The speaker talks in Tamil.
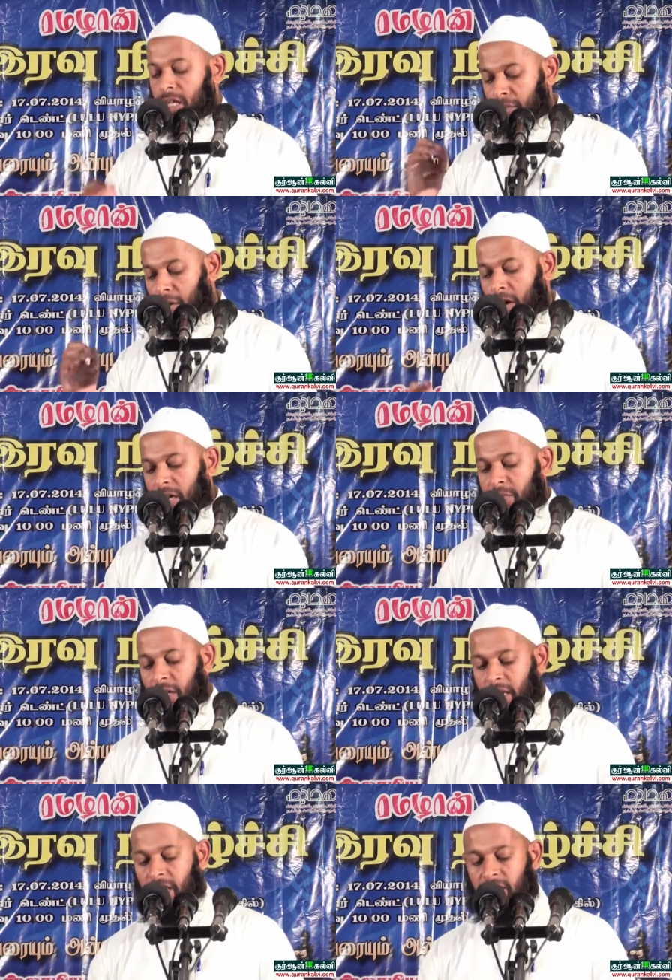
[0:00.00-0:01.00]
இப்ராஹிம்
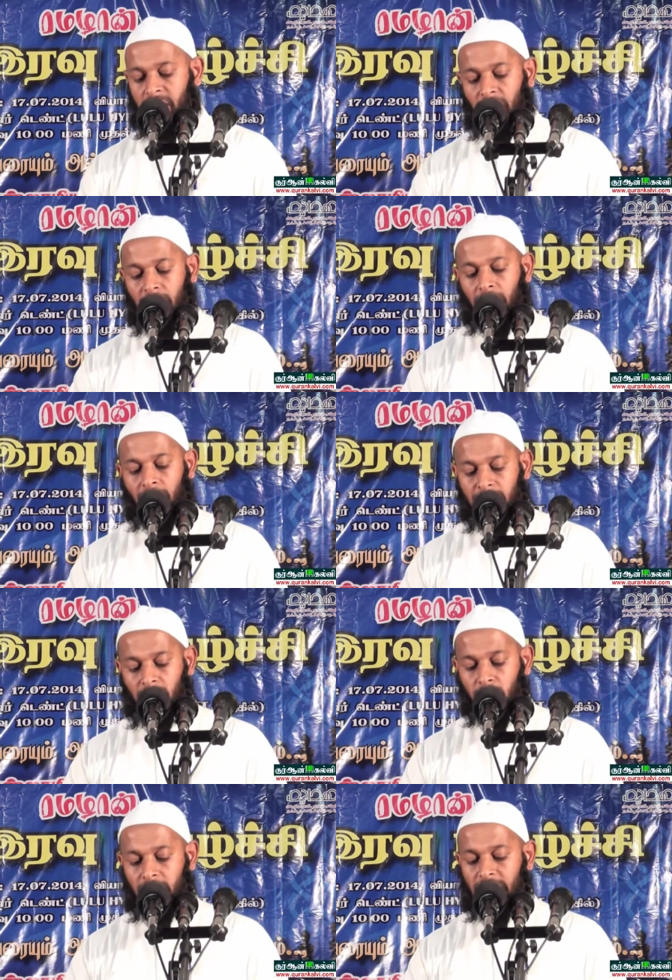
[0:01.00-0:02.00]
அலஹி சலாம்
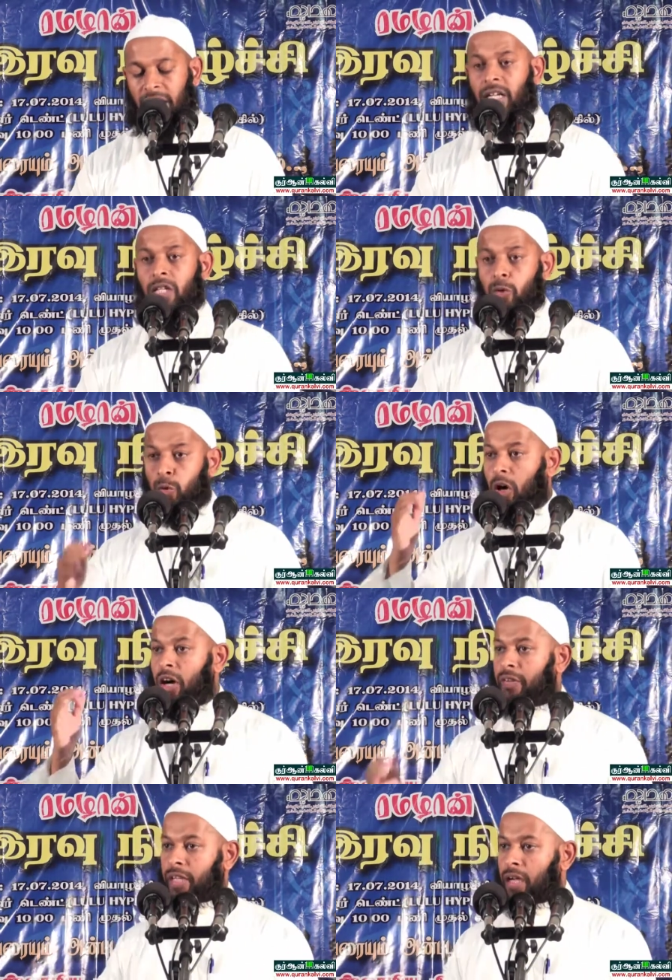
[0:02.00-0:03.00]
அவர்களுடைய
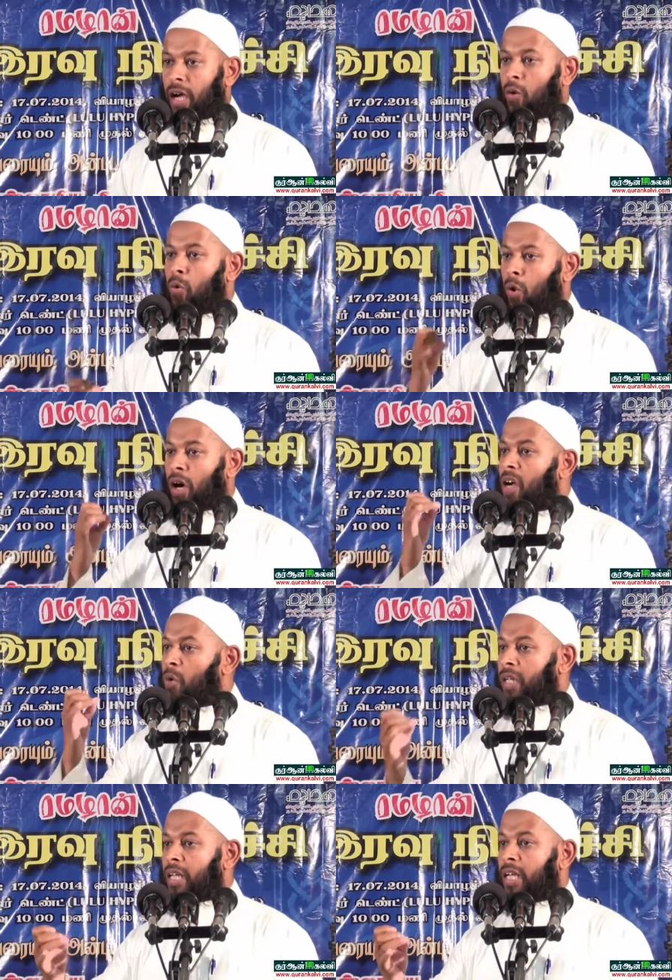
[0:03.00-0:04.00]
துஆவை அல்
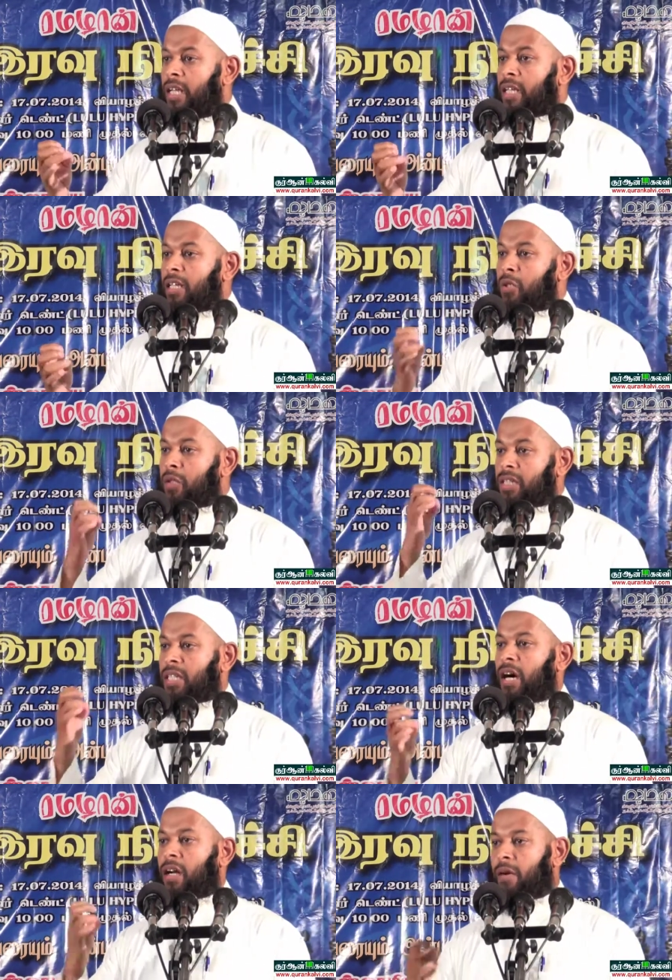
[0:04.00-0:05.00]
குர்ஆனுடைய இருபத்தி
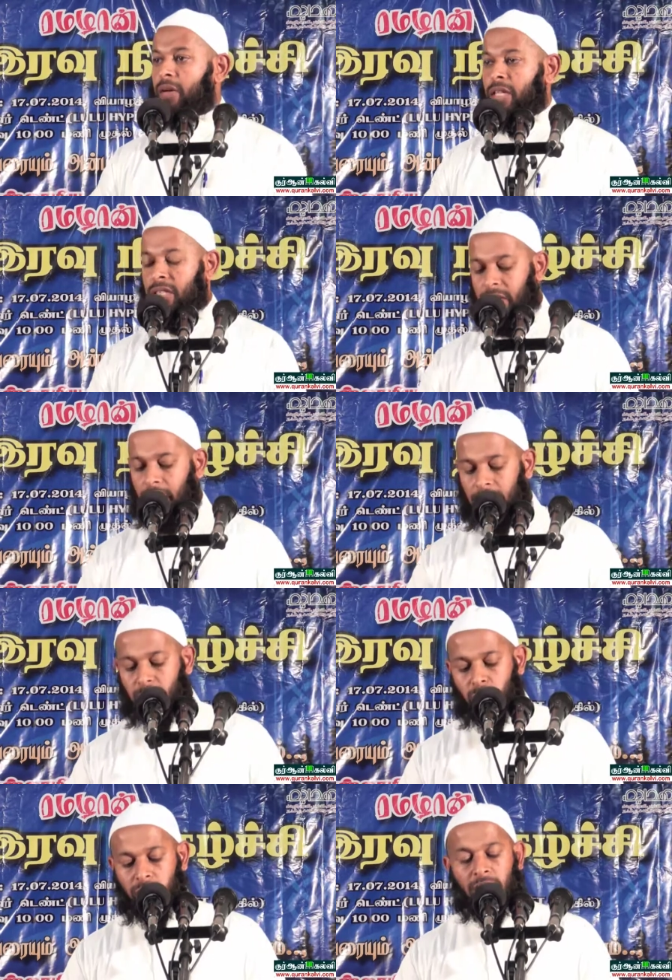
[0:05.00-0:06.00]
ஆறாவது
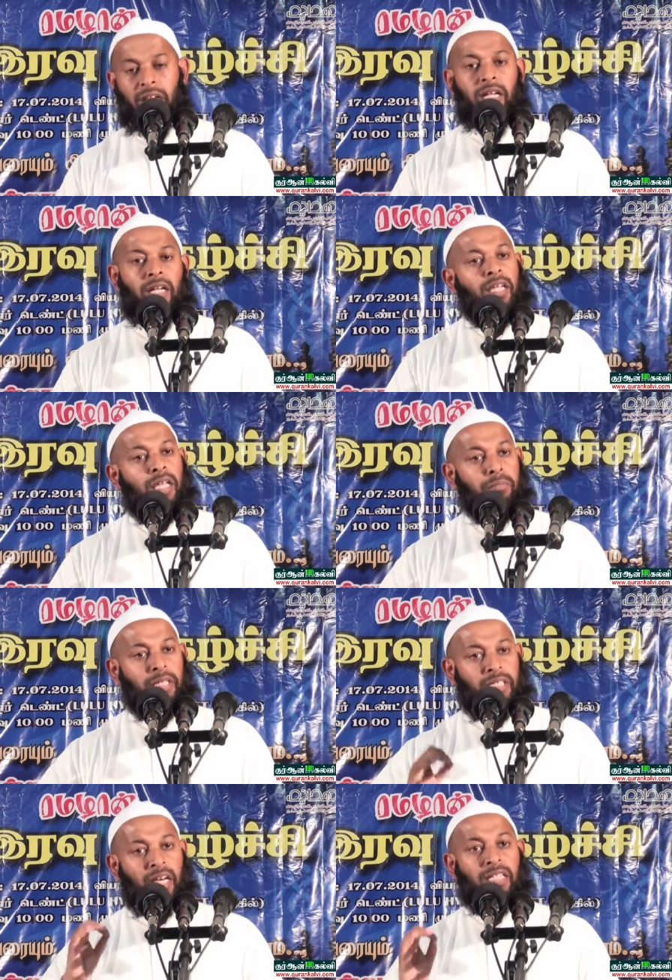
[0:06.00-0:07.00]
அத்தியாயத்தினுடைய
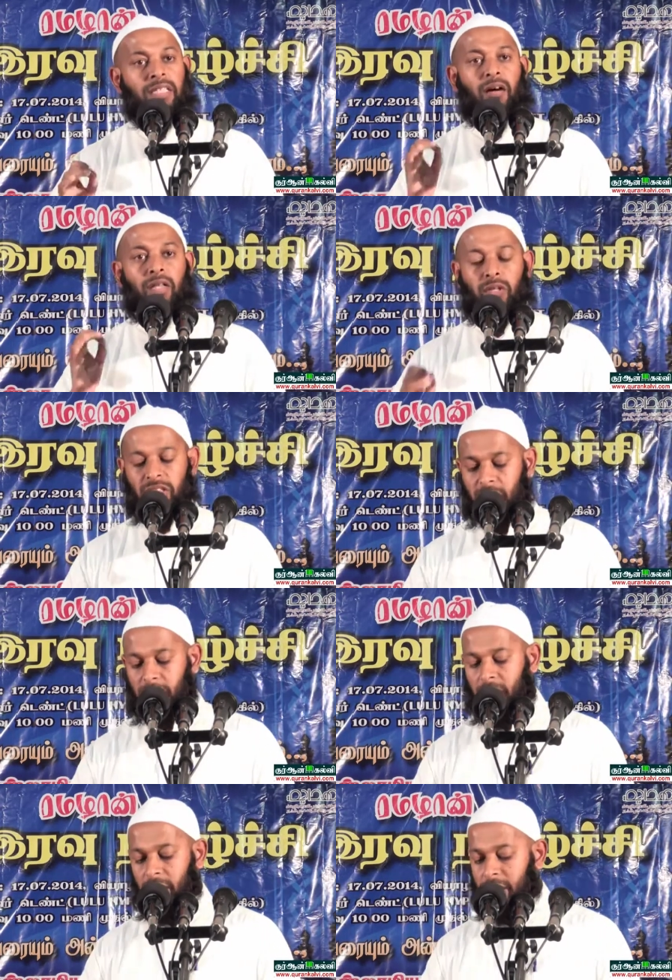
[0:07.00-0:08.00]
எண்பத்தி ஐந்தாவது
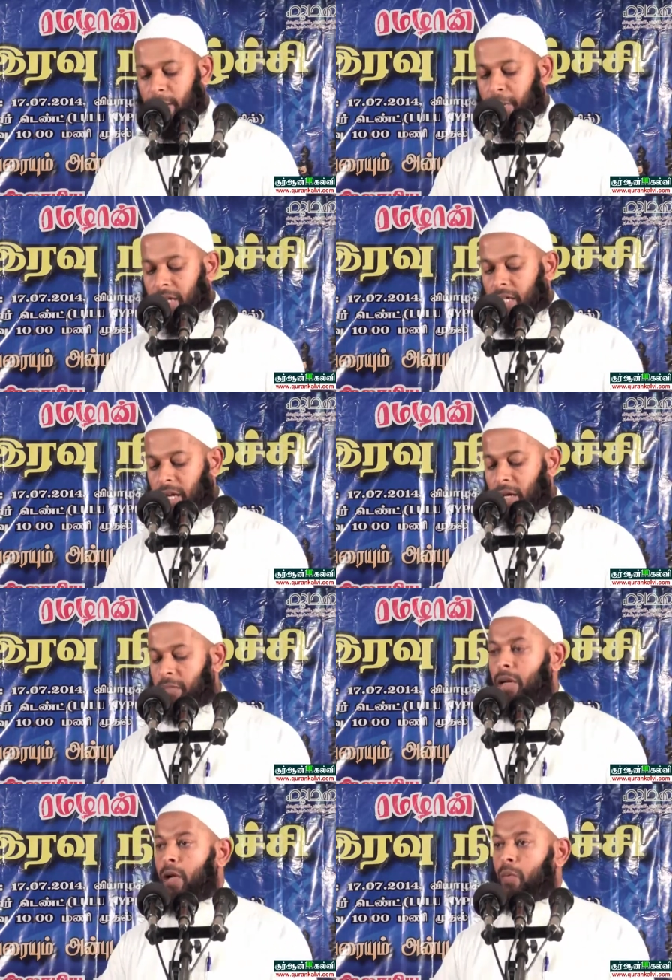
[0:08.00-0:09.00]
வசனமாக நீங்கள் பார்க்கலாம்
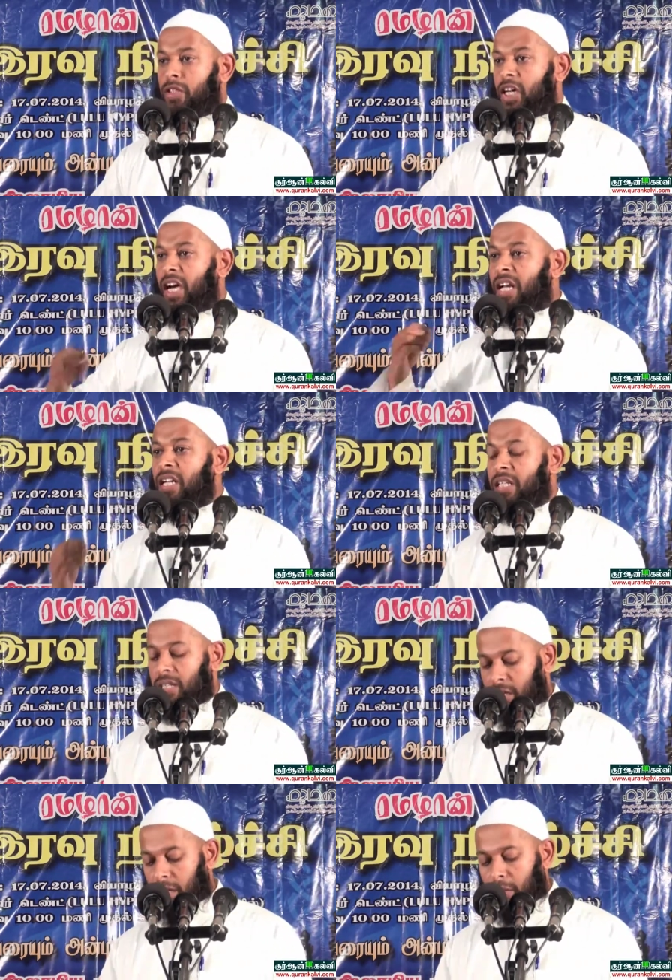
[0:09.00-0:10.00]
வஜ் அல்னி
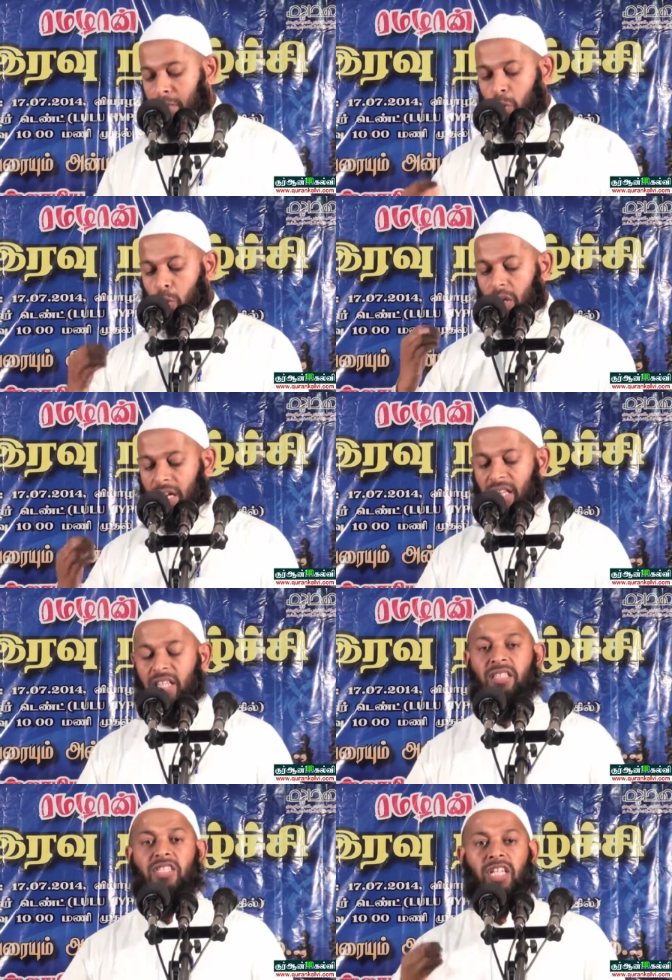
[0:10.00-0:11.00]
மி
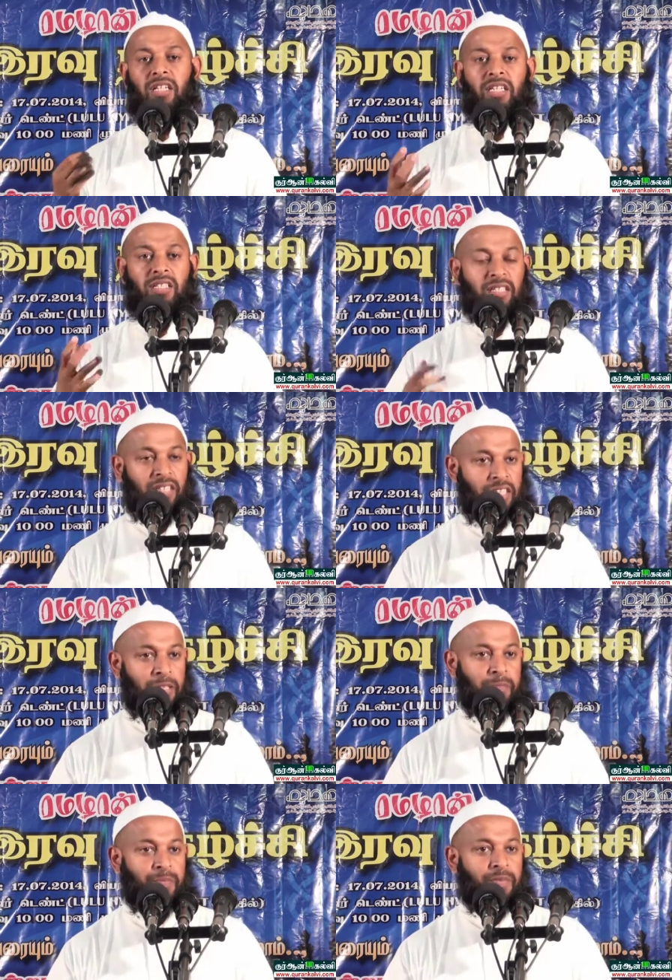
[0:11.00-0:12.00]
வரசதி ஜன்னத்தின் ஐம்